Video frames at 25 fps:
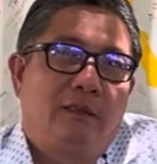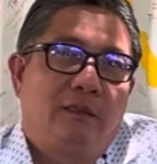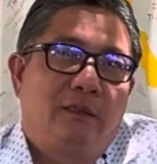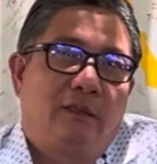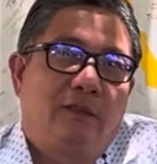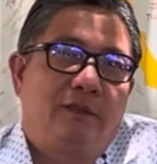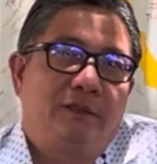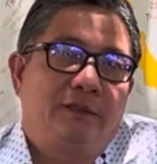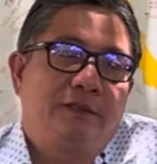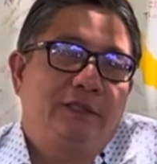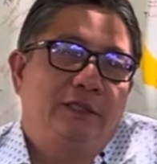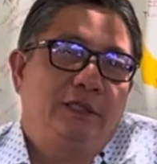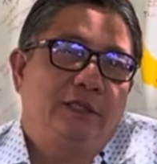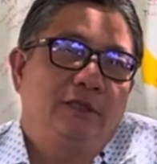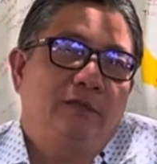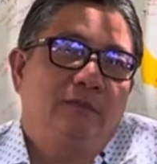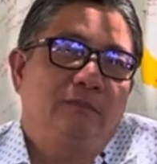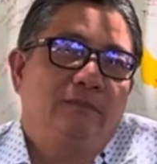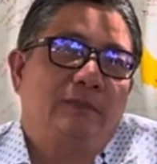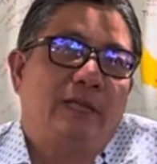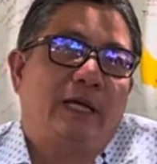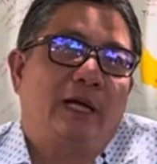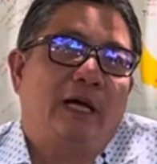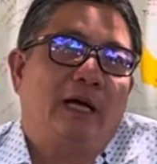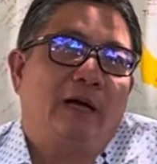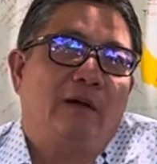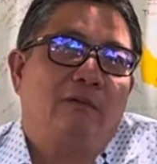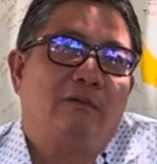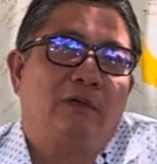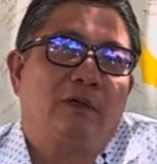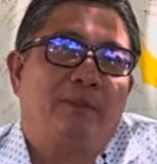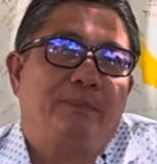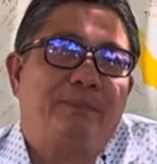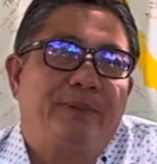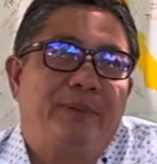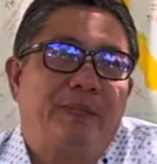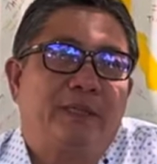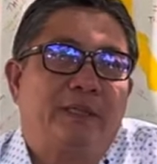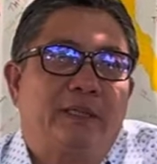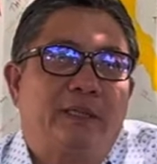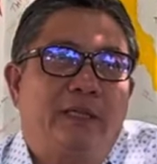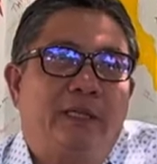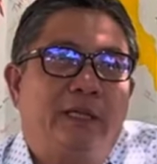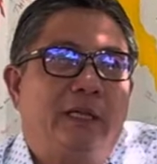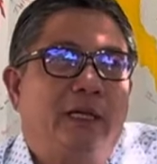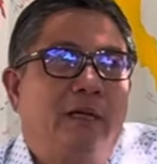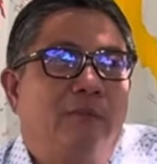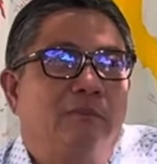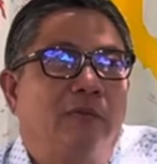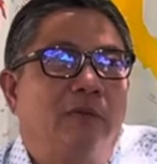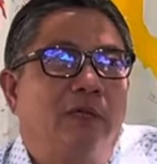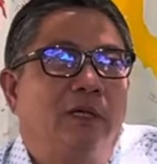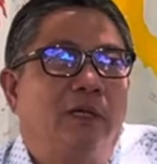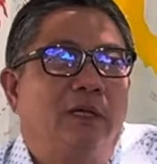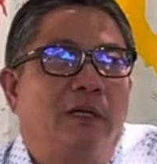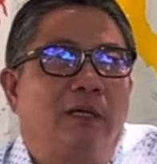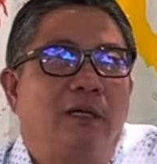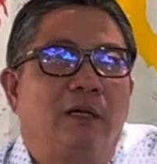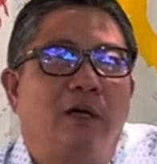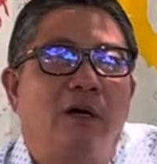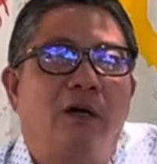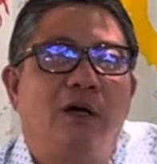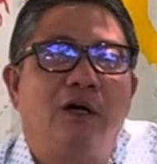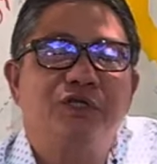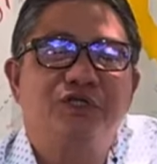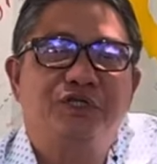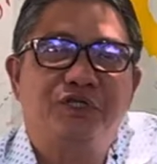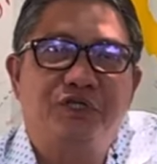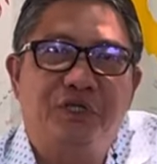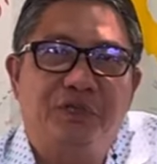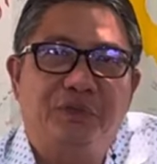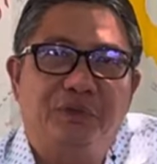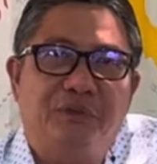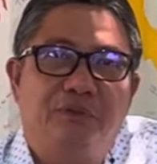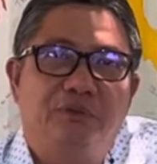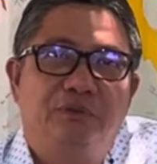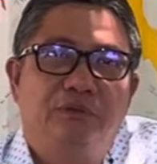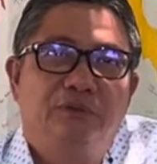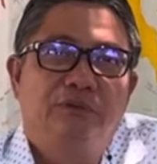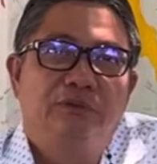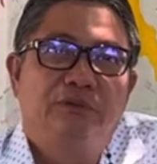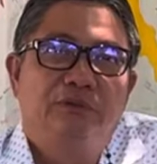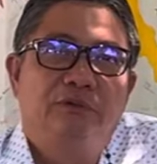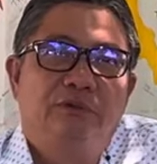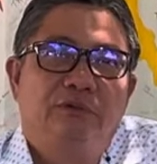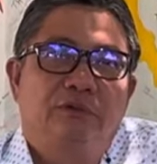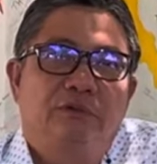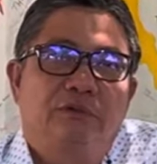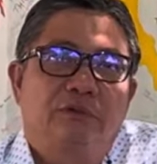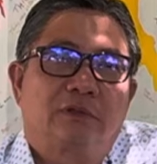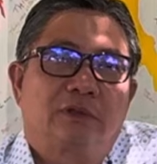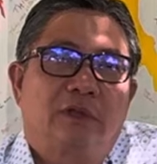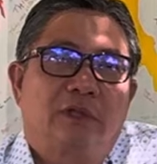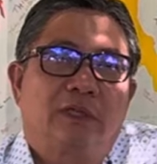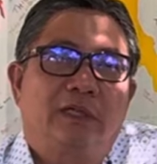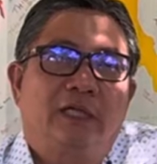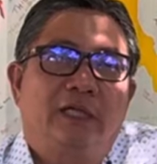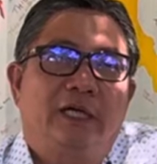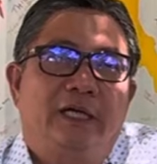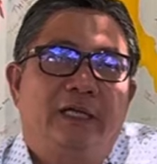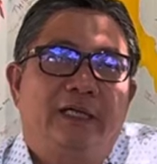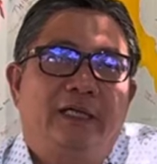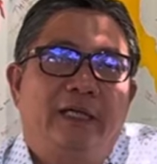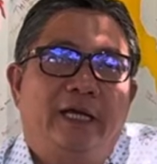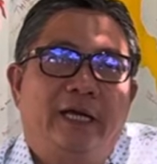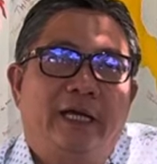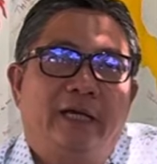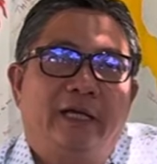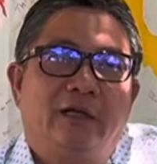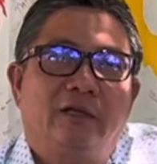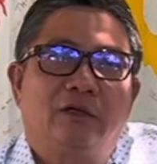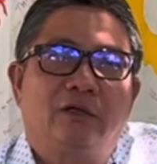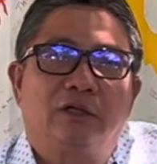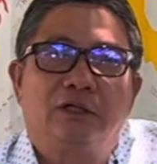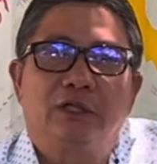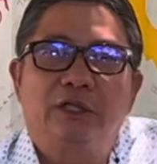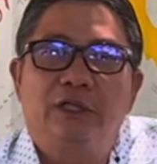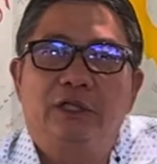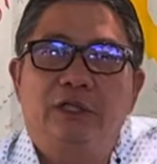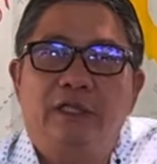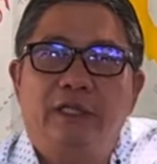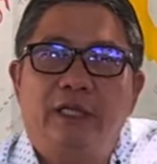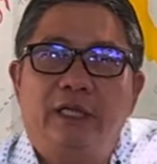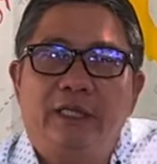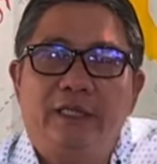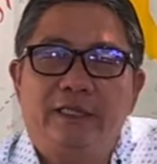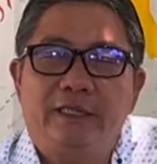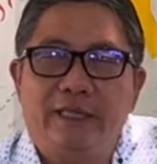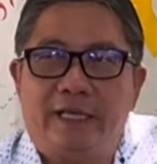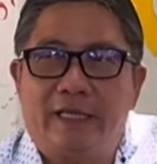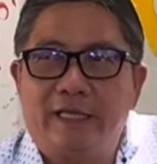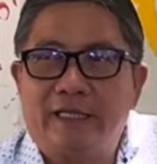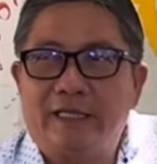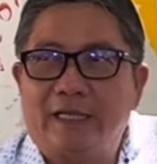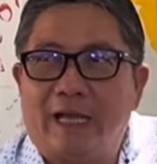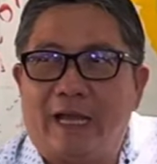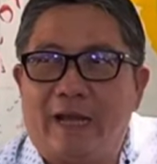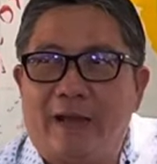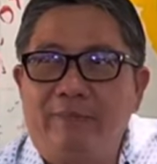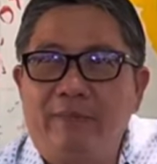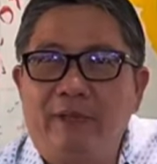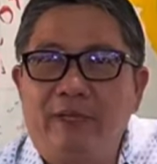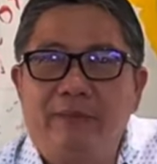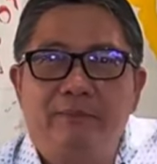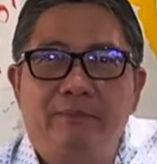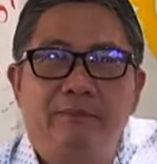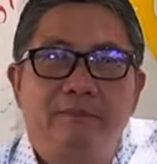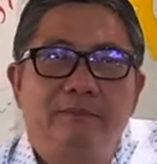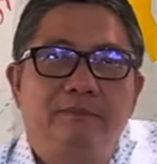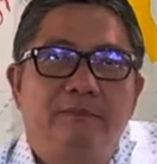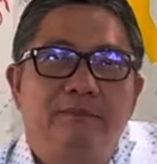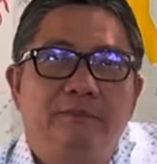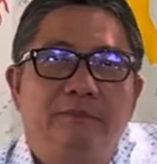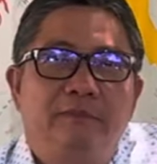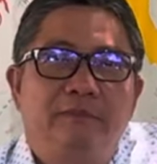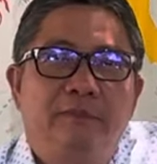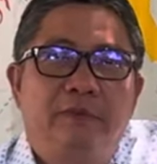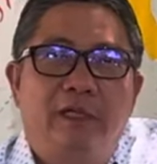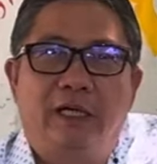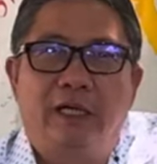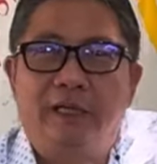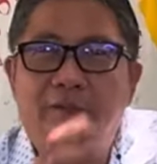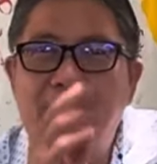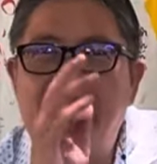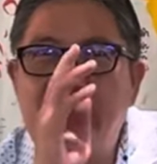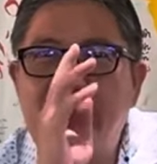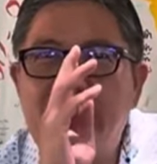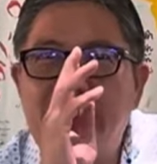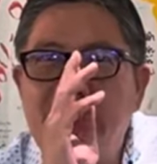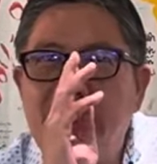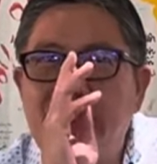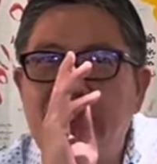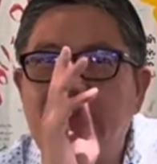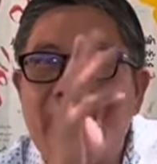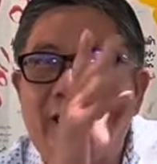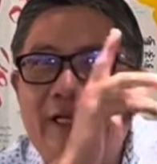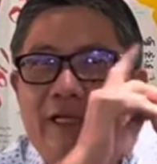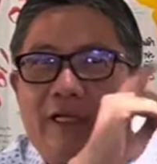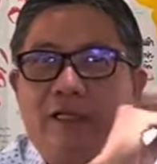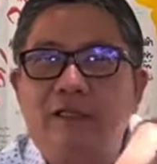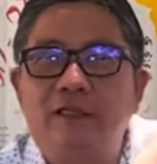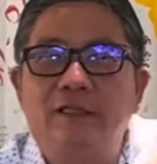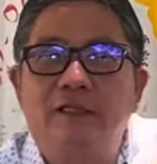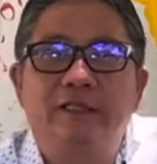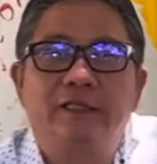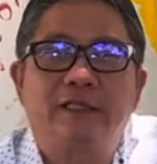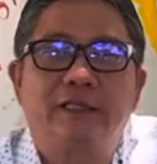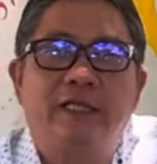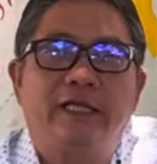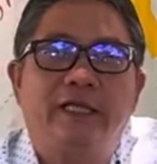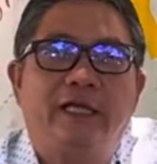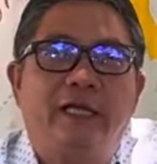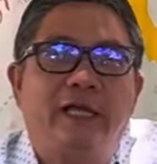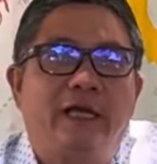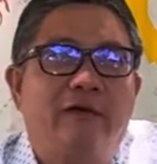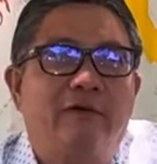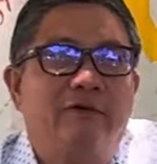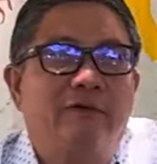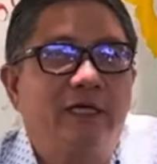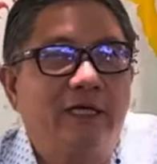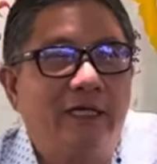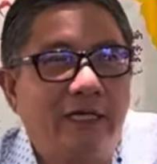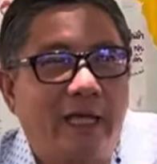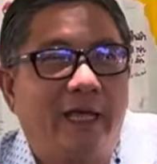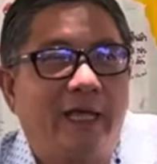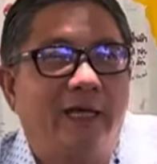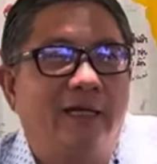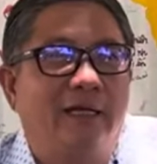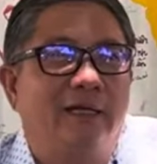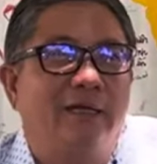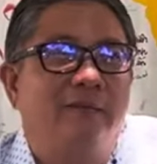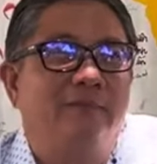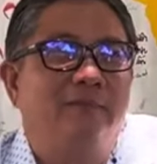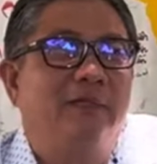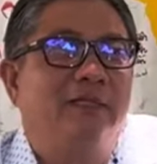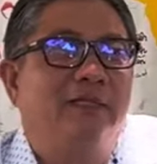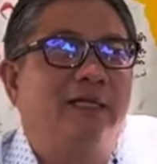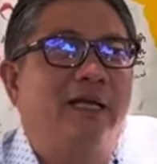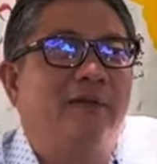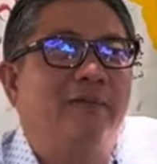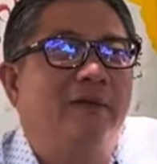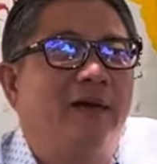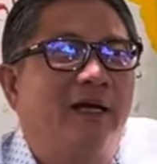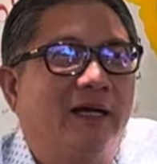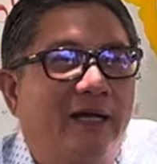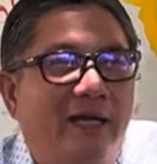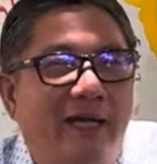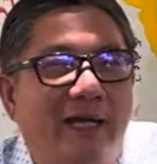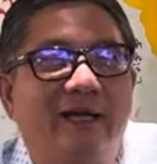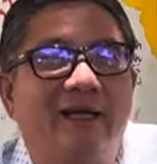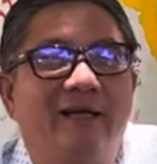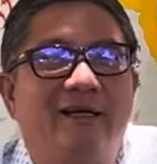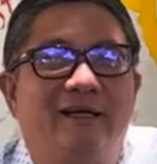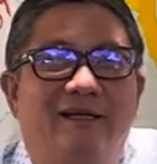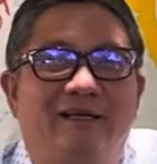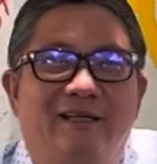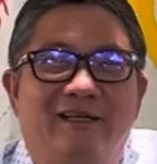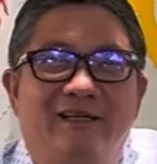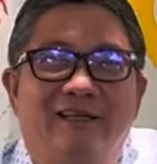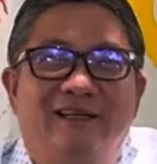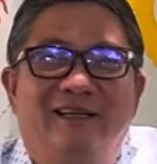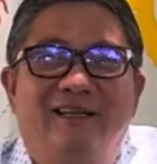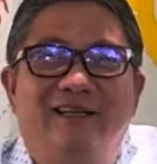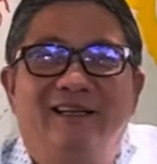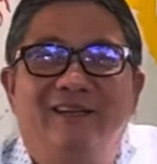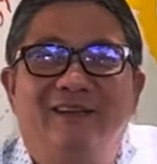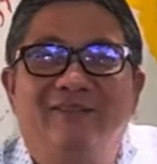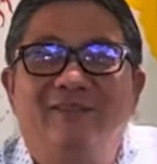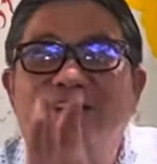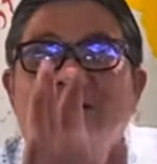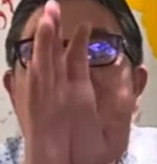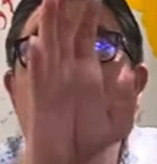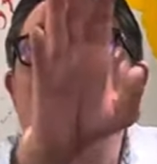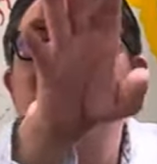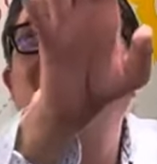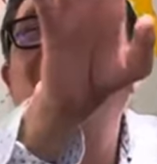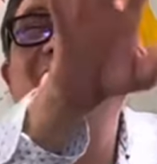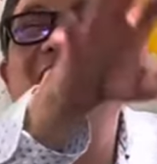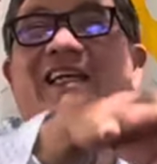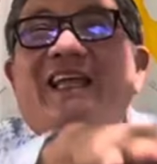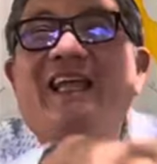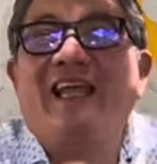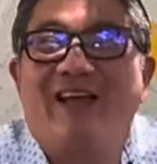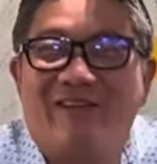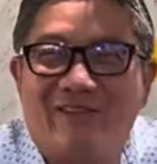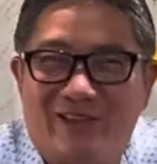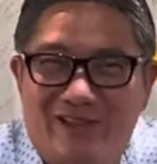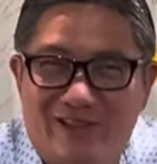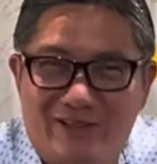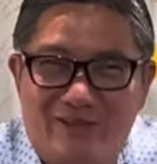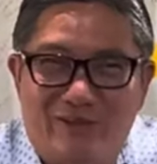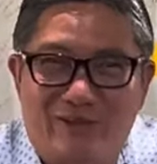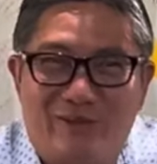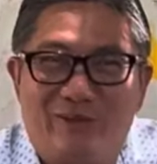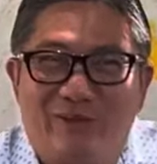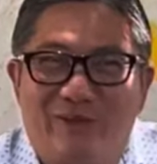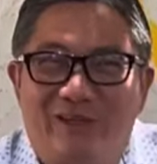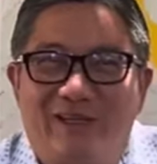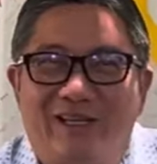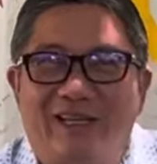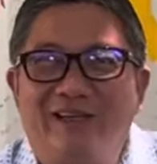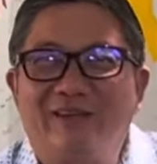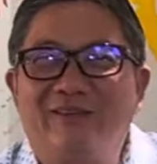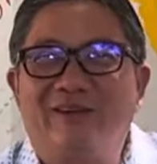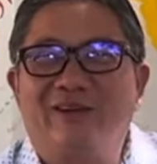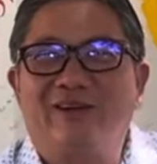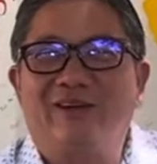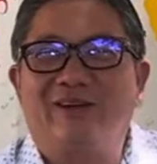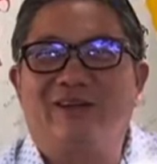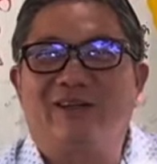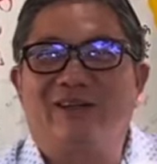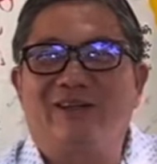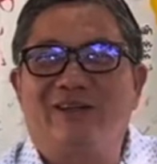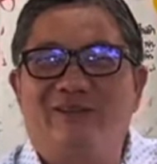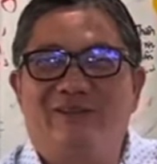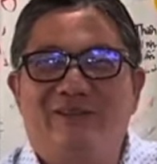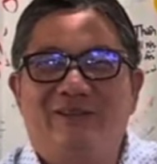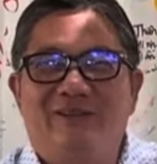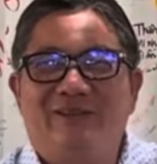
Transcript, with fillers: hồi xưa chúng ta không có picky không có khó chịu còn thời nay con người nhạy cảm lắm hãy mình nhìn thấy cái người kia đeo kiến đen là mình thấy phát ghét rồi à. mấy con cứ việc đeo nghe chuột có ghét mấy con đâu